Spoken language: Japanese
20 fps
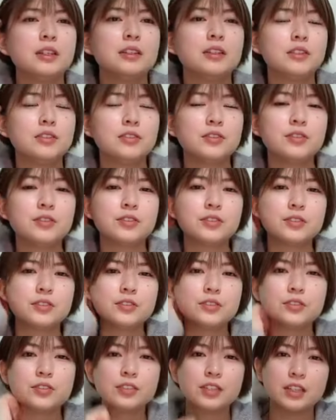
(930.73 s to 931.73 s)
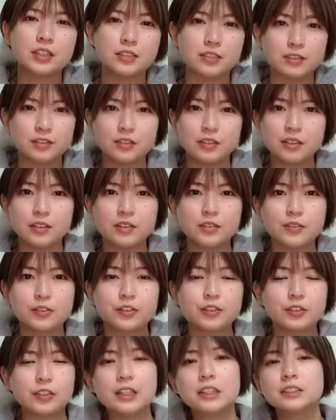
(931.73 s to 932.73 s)
優秀すぎる
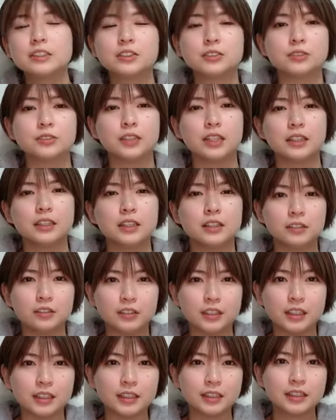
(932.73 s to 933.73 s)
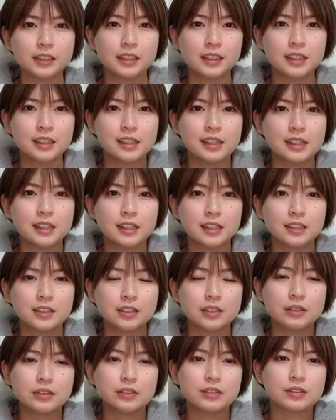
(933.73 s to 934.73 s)
副団長がいたので
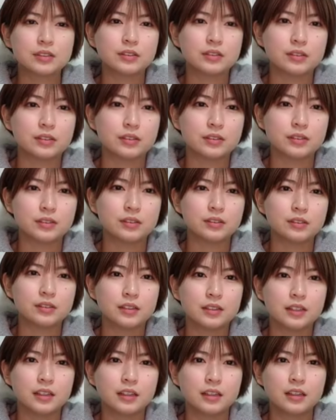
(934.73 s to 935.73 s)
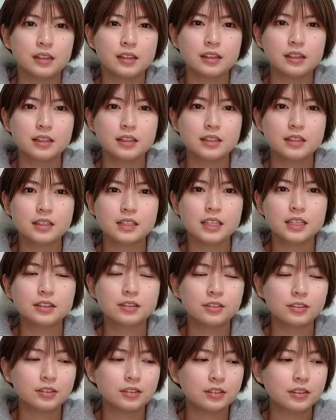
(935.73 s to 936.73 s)
そうそうそうちゃん
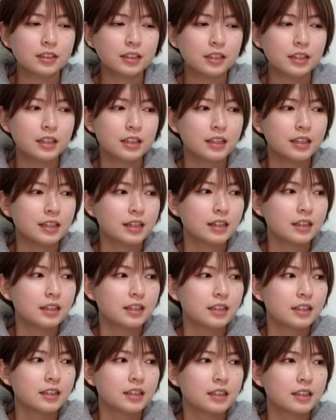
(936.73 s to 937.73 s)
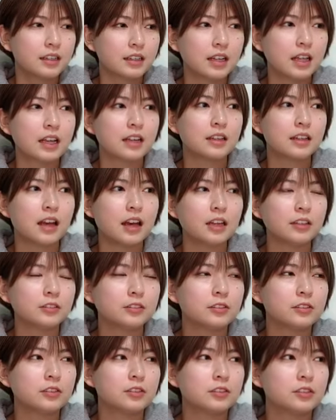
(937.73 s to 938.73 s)
とねあ
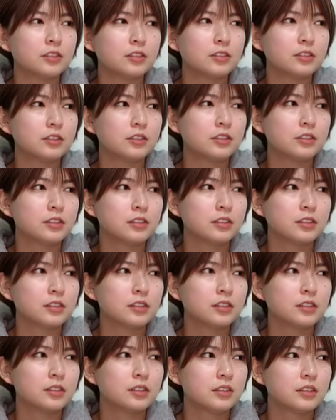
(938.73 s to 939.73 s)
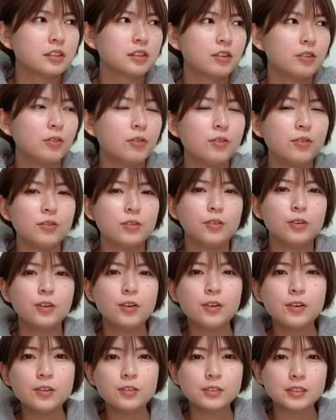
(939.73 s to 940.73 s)
のー愚か
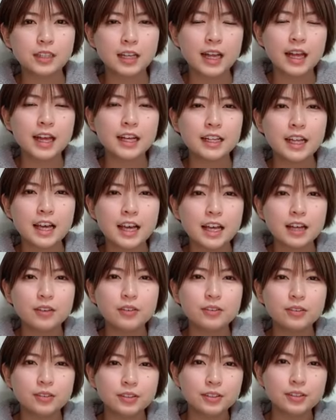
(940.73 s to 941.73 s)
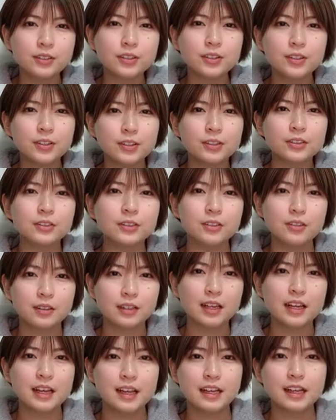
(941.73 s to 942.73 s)
な男
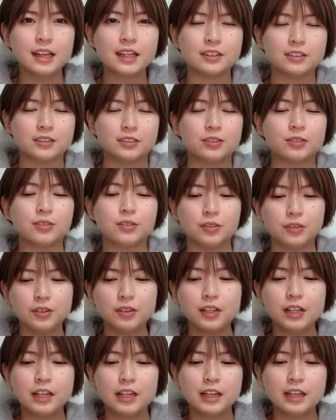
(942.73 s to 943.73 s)
が」のところ